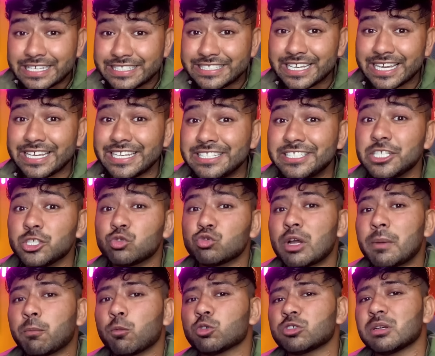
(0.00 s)
यही चीज तो
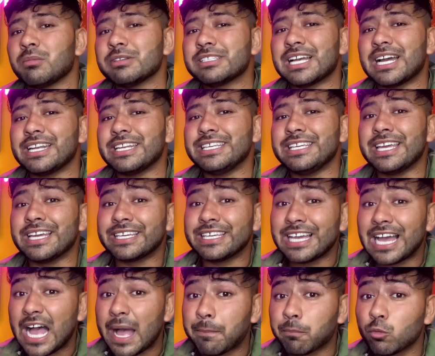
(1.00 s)
आपको समझ आनी है कि
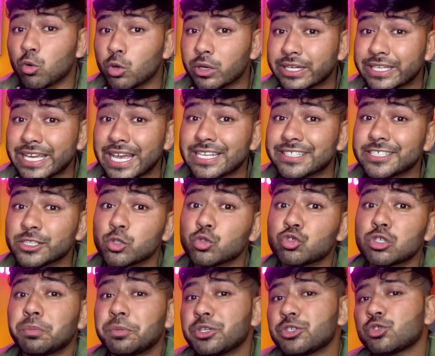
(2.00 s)
आपको कैसे
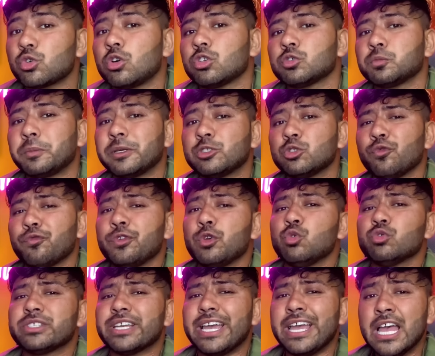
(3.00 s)
दोस्तों अपने शॉर्ट्स पर जो
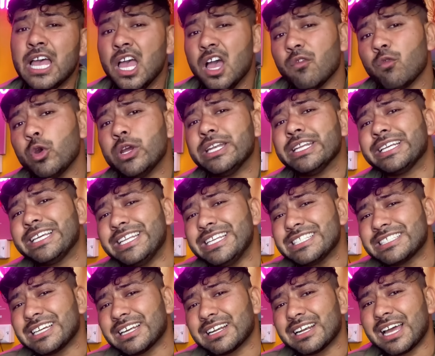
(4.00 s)
व्यूज है वो
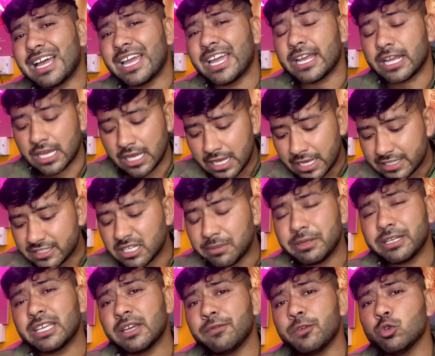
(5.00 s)
इंक्रीज करना है जब
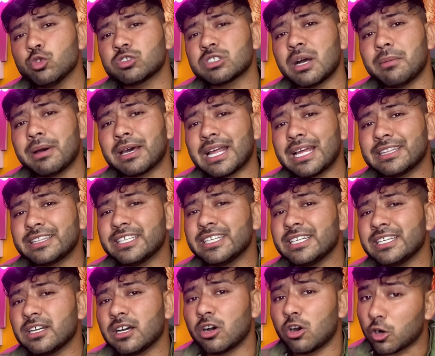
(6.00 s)
इनके व्यूज कम आ रहे
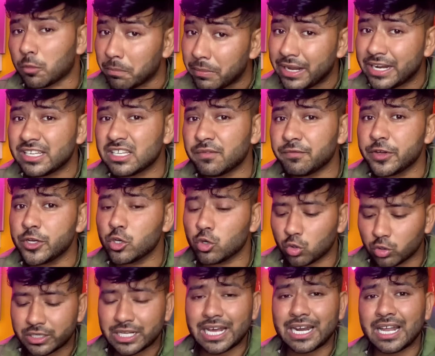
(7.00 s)
थे और मैंने जब वीडियो
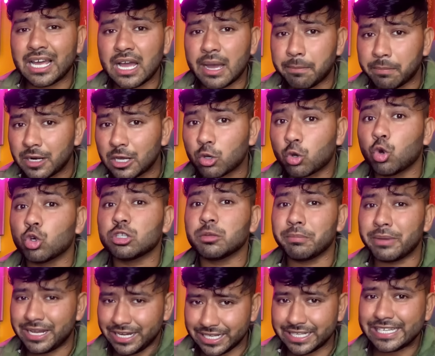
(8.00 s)
को डाला अपना खुद
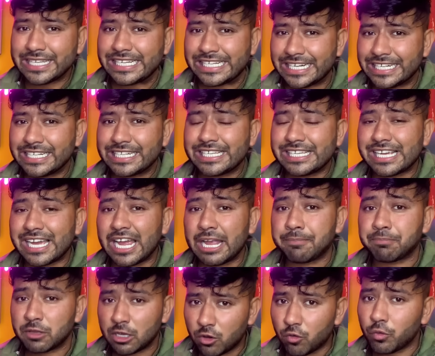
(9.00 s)
मैंने क्रिएट किया
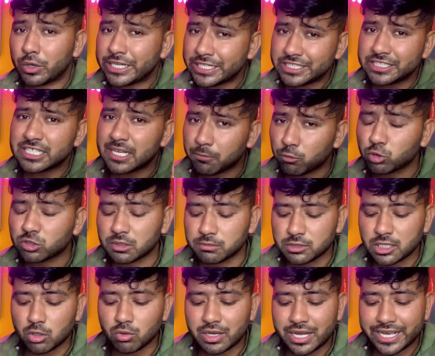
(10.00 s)
है वही चीज आपको
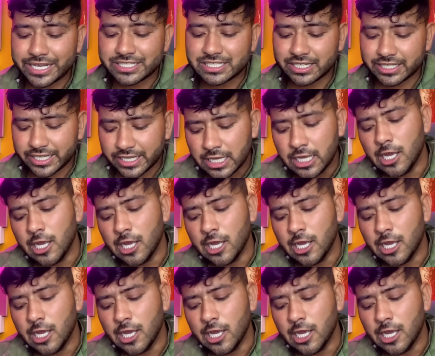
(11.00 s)
समझाऊंगा आगे चल के